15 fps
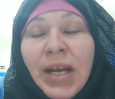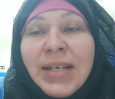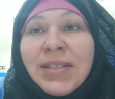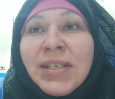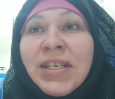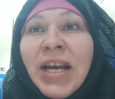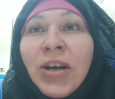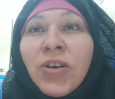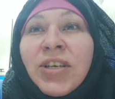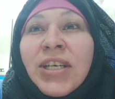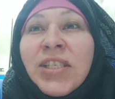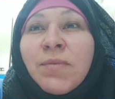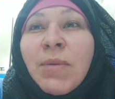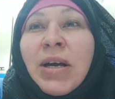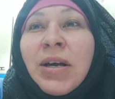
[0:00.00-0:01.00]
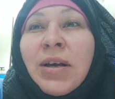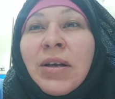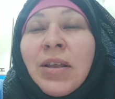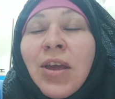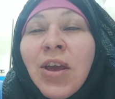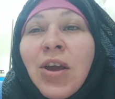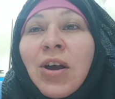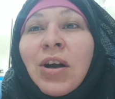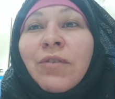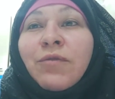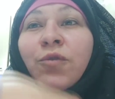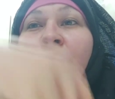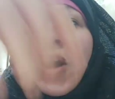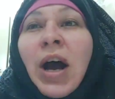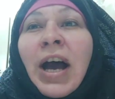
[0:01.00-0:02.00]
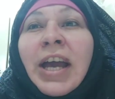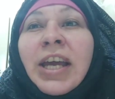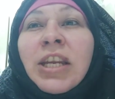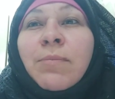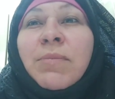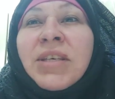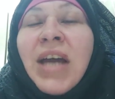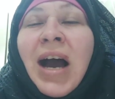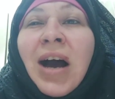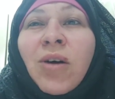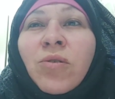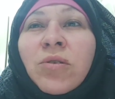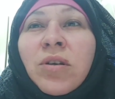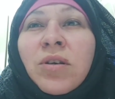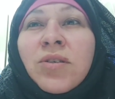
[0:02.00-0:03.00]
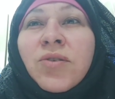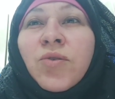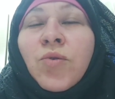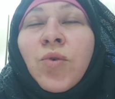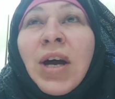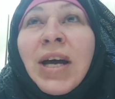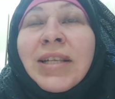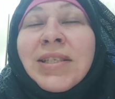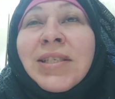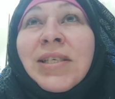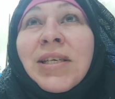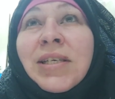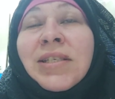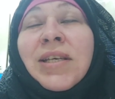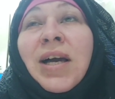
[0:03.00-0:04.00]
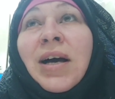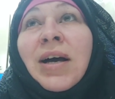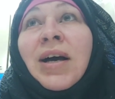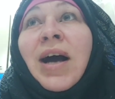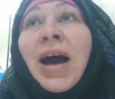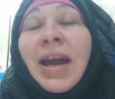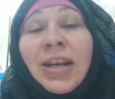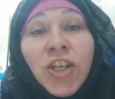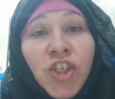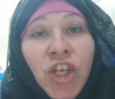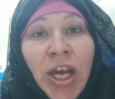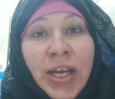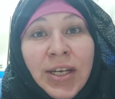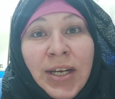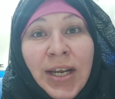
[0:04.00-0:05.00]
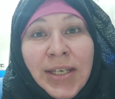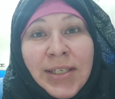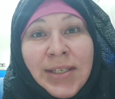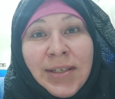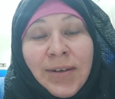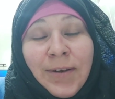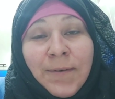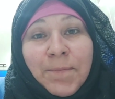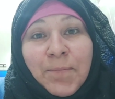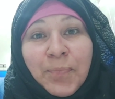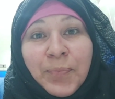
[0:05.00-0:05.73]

Also ich kann euch jetzt mal, vor einem Jahr oder so hat sich äh, eine scheiden lassen,